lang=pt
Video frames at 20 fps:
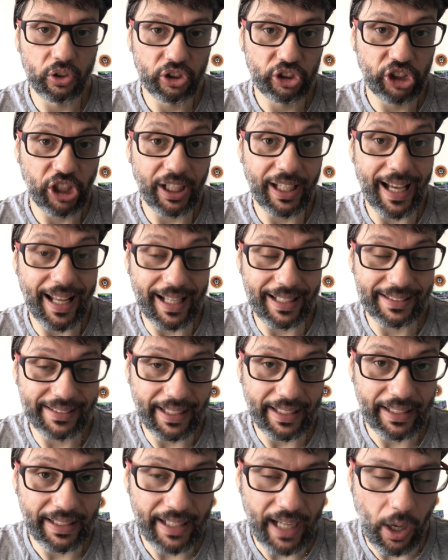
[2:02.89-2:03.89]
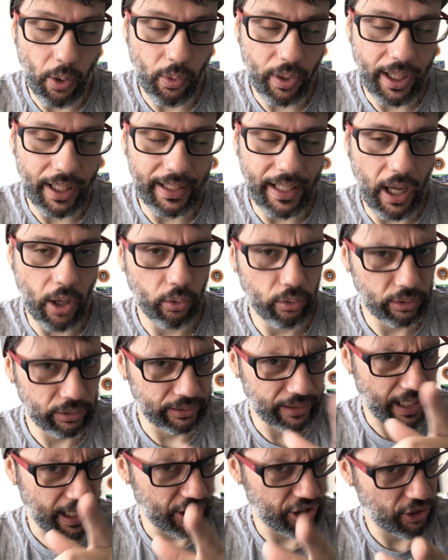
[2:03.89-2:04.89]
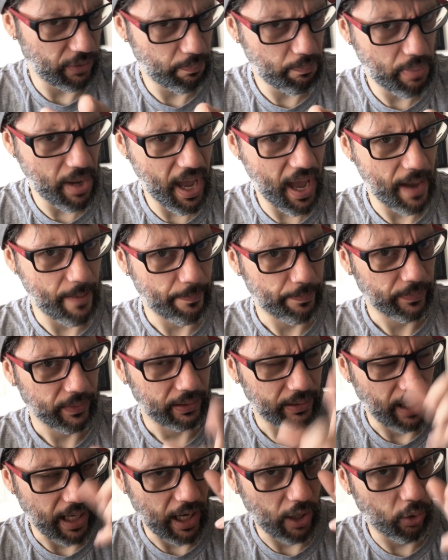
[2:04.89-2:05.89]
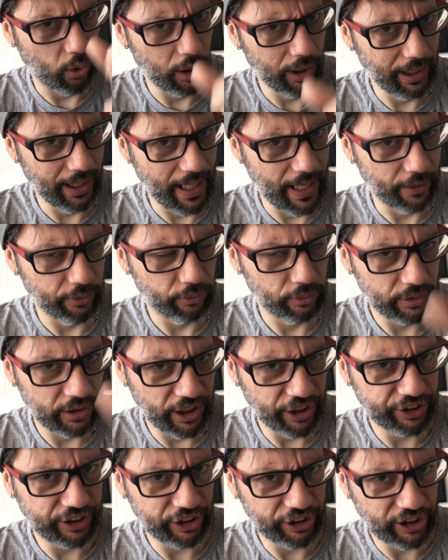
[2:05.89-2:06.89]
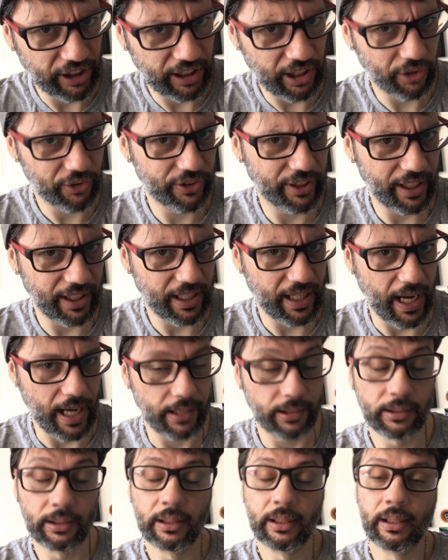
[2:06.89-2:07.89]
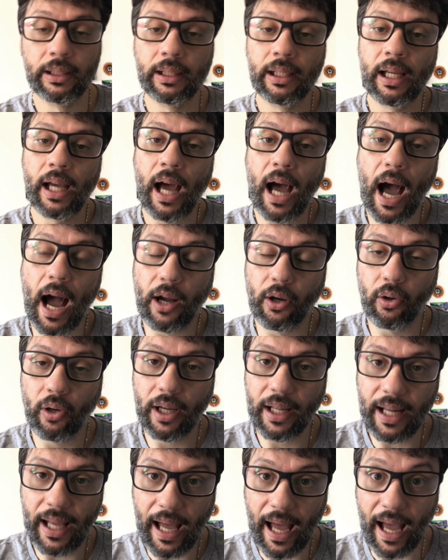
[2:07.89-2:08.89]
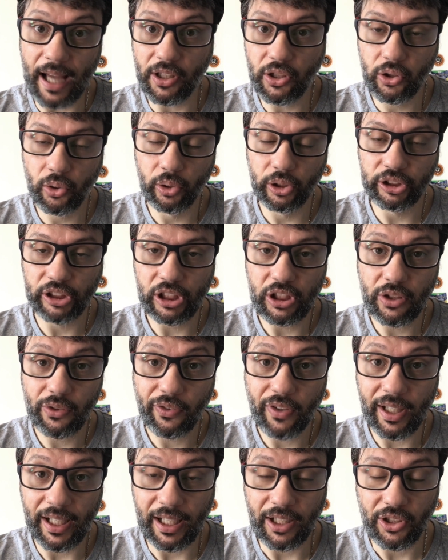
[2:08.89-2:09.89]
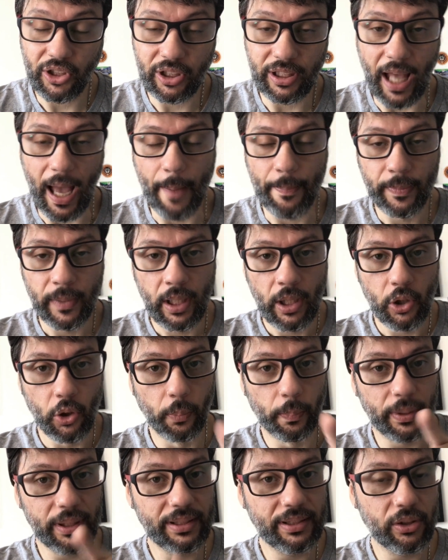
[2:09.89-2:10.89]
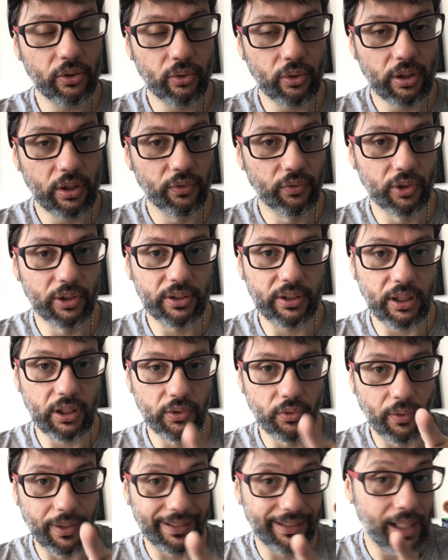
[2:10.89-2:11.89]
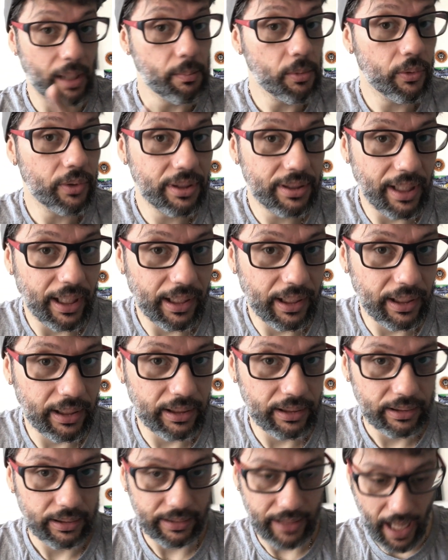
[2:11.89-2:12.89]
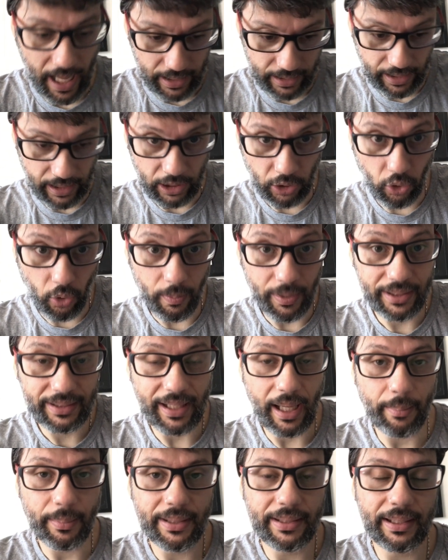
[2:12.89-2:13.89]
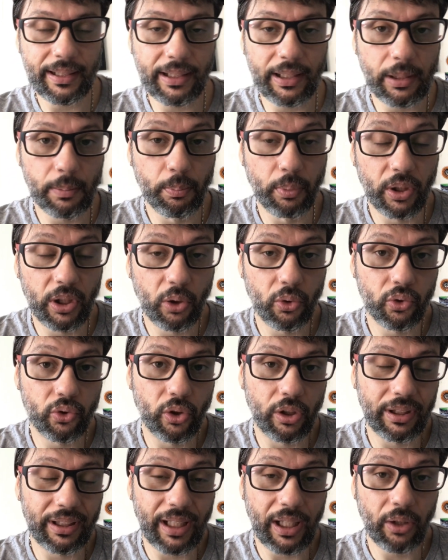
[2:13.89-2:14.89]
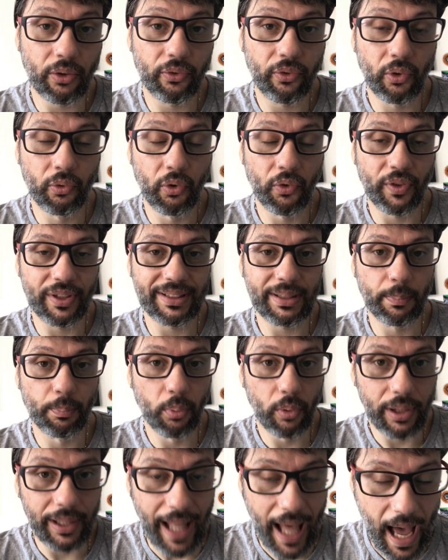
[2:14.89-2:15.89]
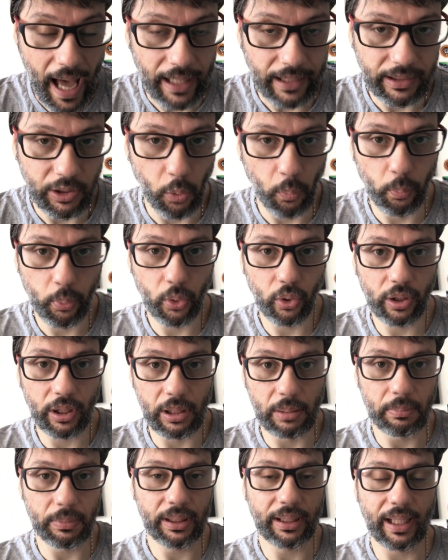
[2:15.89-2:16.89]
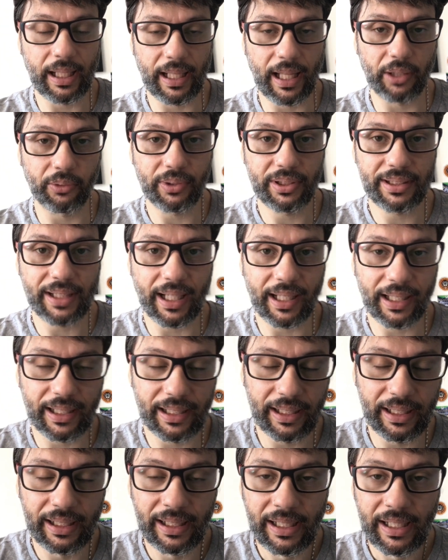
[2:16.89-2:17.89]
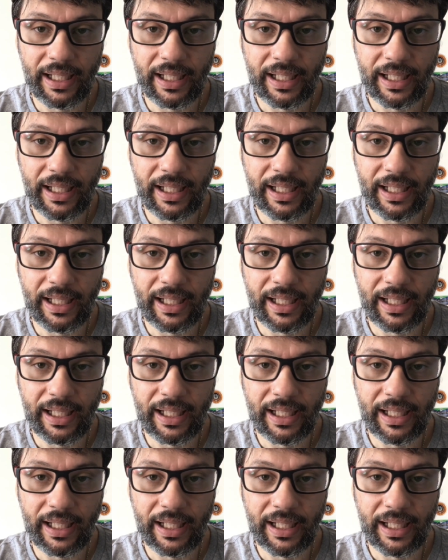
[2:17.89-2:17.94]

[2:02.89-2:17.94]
chegar a 100k o canal tá de pé, tá rolando, deixa chegar ao 100k. Agora, a de hoje é diferente, tá? Eu preciso que vocês vão até meu Instagram, tá? Tem que começar a me seguir porque o sorteio eu vou fazer por lá. Tem um programinha lá do Instagram